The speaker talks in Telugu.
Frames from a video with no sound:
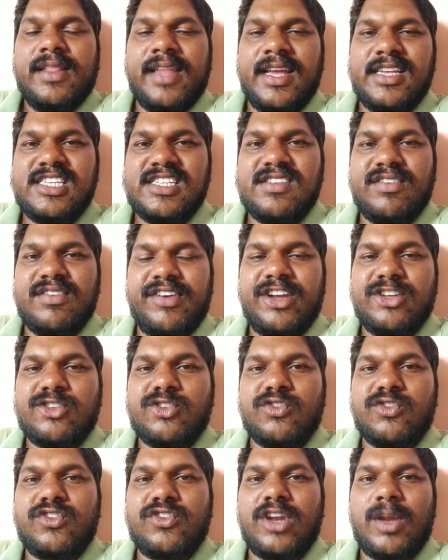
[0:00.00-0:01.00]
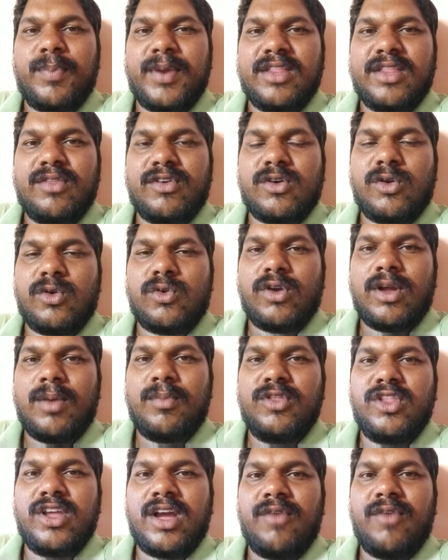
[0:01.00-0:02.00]
దయచేసి వీడియో చూస్తున్న ప్రతి ఒక్కరు కూడా
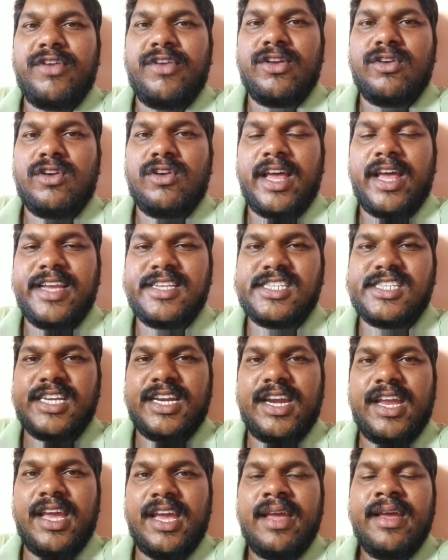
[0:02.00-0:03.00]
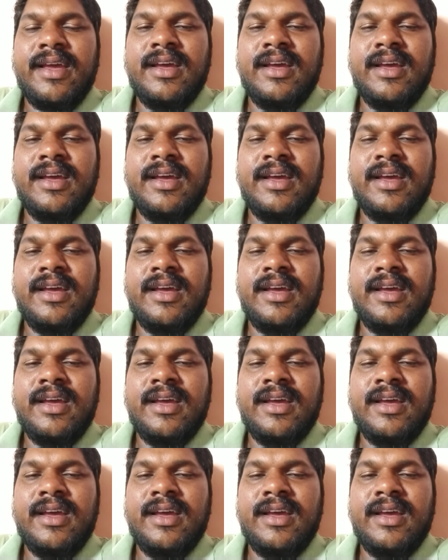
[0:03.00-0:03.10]
ముందుగా వీడియోను లైక్ చేయండి